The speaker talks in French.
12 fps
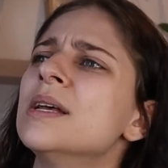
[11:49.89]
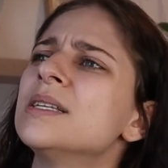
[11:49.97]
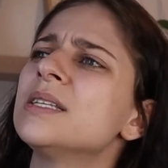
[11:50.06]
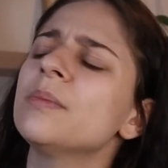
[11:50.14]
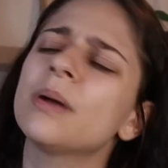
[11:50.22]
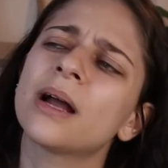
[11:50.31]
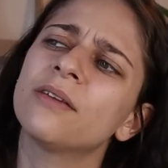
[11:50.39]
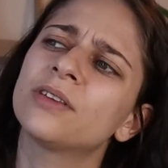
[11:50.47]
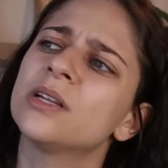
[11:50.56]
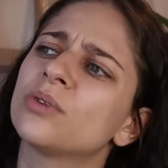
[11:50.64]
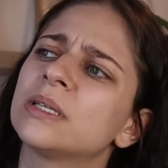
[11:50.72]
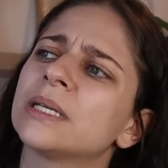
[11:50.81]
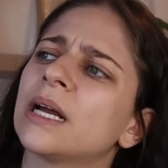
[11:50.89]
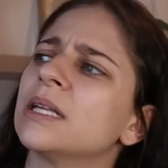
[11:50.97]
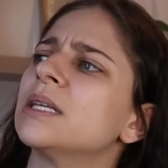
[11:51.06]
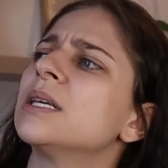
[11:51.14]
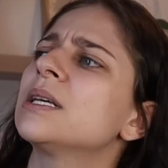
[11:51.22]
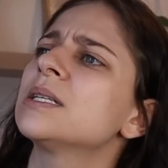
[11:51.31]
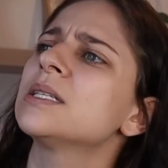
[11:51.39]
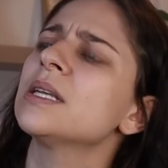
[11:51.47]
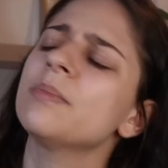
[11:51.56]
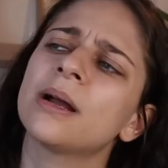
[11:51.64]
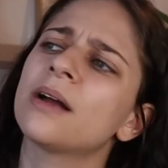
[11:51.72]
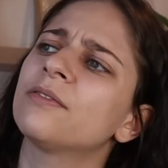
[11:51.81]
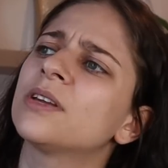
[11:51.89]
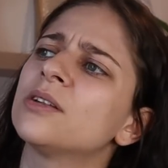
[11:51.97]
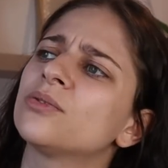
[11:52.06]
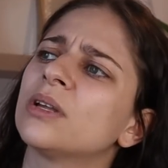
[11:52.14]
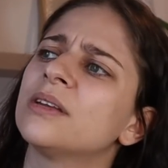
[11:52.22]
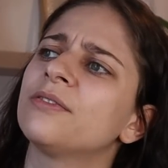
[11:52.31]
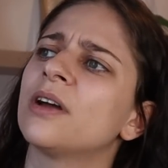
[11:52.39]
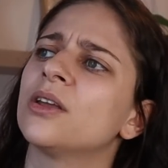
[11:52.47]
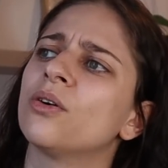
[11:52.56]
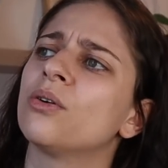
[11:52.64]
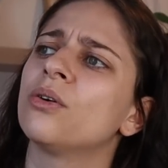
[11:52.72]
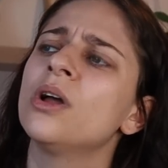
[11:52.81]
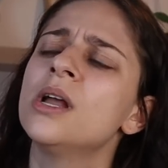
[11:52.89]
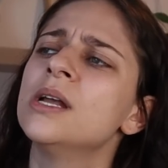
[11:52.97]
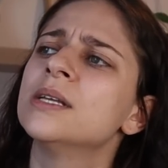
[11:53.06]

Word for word: c'est pas grave qu'ils soient tyranniques, c'est pas grave qu'ils soient défaillants,